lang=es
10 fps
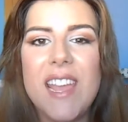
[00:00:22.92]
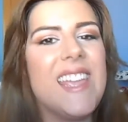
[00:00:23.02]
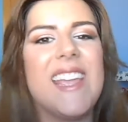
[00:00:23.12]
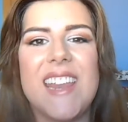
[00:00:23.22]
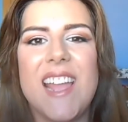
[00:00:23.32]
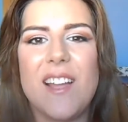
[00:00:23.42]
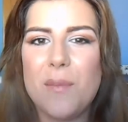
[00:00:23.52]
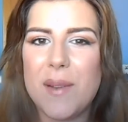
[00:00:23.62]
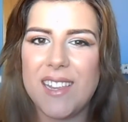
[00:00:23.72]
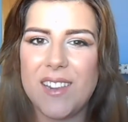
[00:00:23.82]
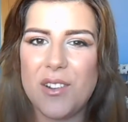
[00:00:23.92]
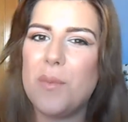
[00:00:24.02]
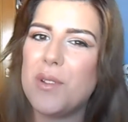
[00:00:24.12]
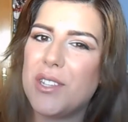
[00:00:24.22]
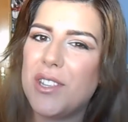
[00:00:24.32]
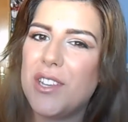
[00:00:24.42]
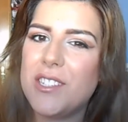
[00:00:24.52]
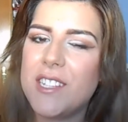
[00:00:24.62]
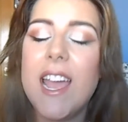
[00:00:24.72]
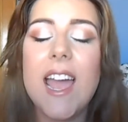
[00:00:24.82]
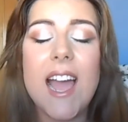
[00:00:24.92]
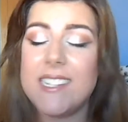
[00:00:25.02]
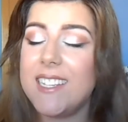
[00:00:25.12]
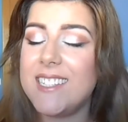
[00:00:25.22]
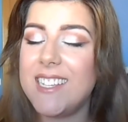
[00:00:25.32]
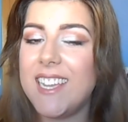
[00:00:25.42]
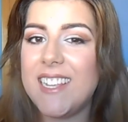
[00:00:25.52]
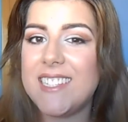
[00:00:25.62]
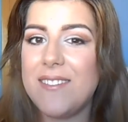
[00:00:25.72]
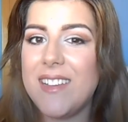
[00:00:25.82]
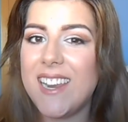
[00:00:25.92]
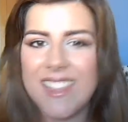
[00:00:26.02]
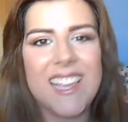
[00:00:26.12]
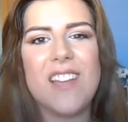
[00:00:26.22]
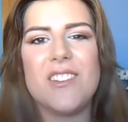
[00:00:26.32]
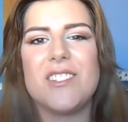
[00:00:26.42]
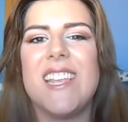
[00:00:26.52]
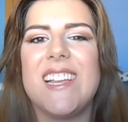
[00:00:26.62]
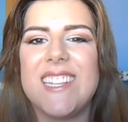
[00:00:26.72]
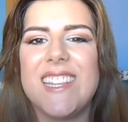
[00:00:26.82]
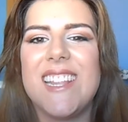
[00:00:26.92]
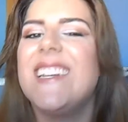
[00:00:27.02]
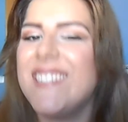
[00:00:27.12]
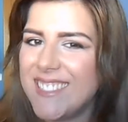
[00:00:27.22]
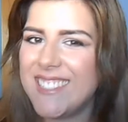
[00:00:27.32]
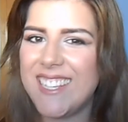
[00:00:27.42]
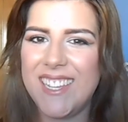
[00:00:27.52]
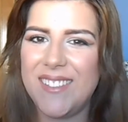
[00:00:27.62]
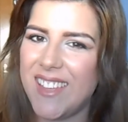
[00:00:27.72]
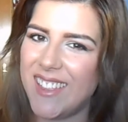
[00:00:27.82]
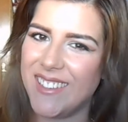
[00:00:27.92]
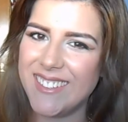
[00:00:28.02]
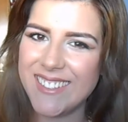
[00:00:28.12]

y quería compartirlo con vosotros. Así que si queréis saber de qué cosillas se trata, seguid viendo.